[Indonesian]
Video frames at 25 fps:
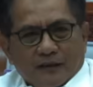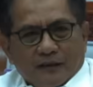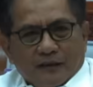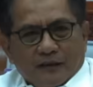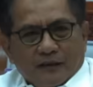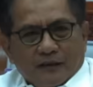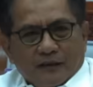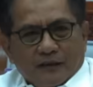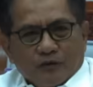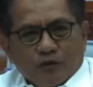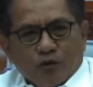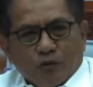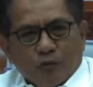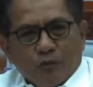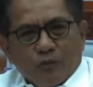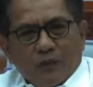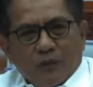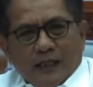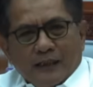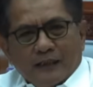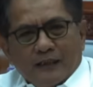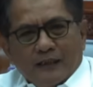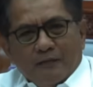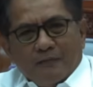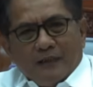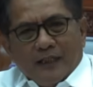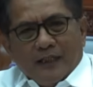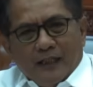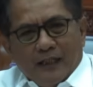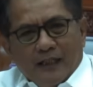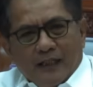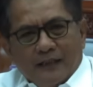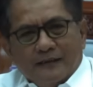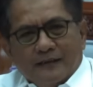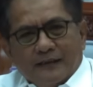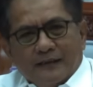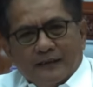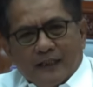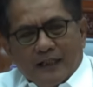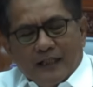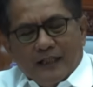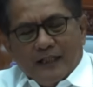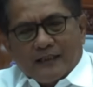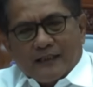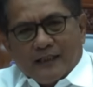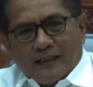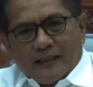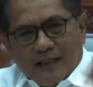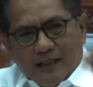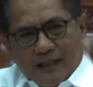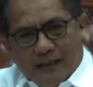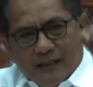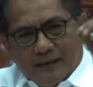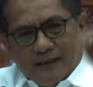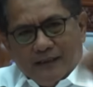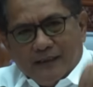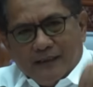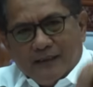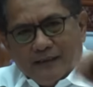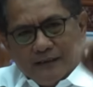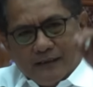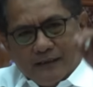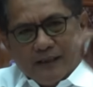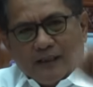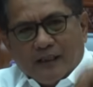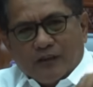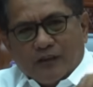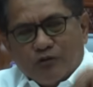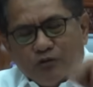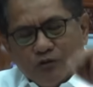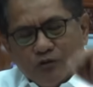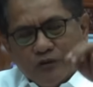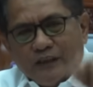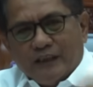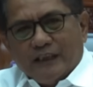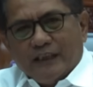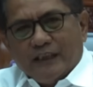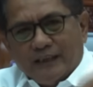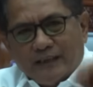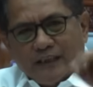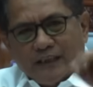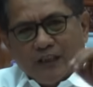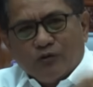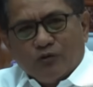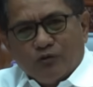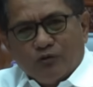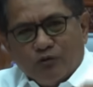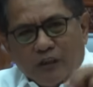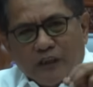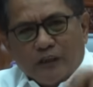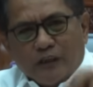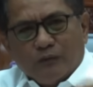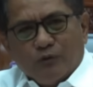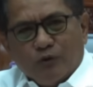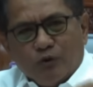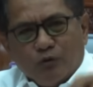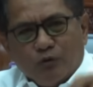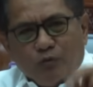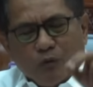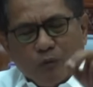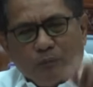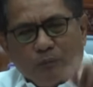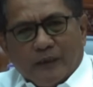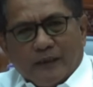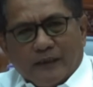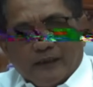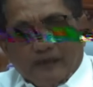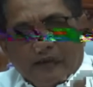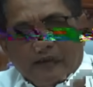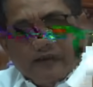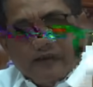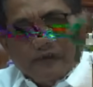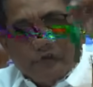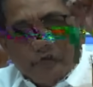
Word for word: jumlah jemaah haji yang akan ada di tanah suci di tahun 2024 ini